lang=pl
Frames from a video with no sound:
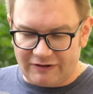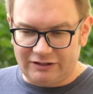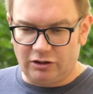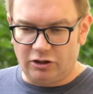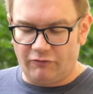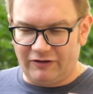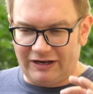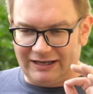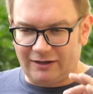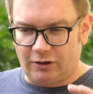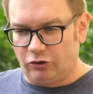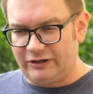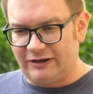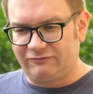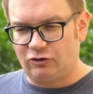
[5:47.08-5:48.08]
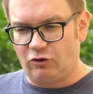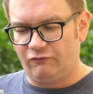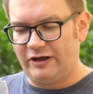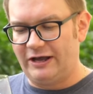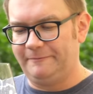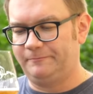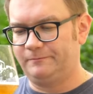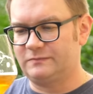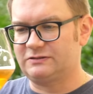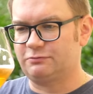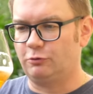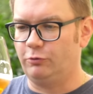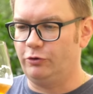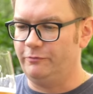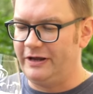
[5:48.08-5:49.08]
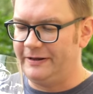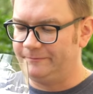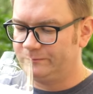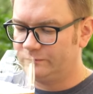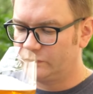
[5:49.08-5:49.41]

waniliowe, lekko naftowe. Spróbujmy.